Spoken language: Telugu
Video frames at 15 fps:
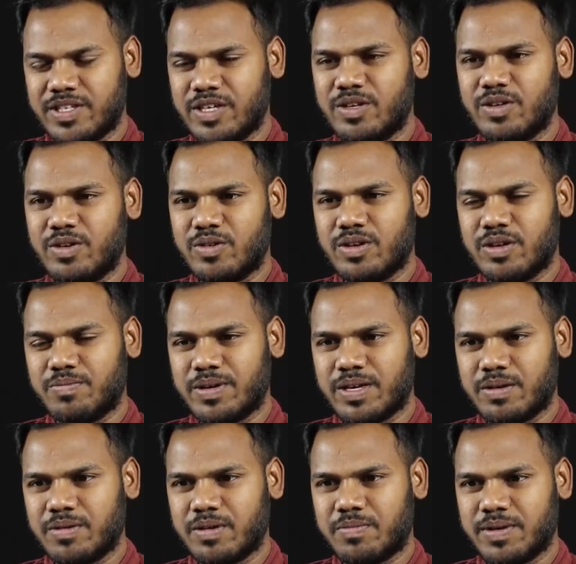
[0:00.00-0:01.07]
జన్యులు
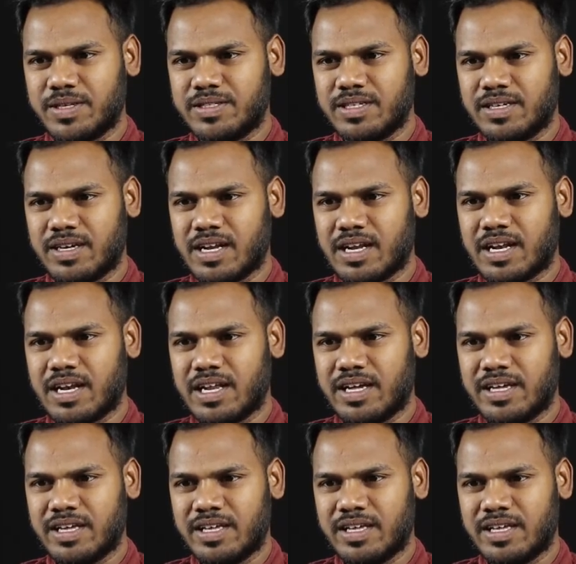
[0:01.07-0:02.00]
ఉన్నప్పటికీ మీకు పెన్షన్ రావట్లే